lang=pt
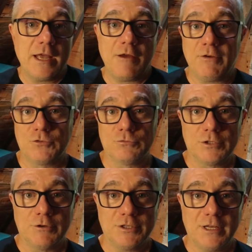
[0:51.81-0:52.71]
É um assunto
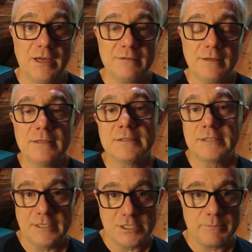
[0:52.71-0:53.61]
que não interessa,
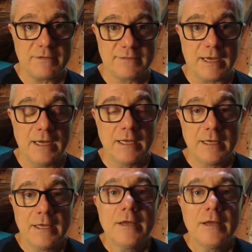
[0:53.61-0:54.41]
você deixa passar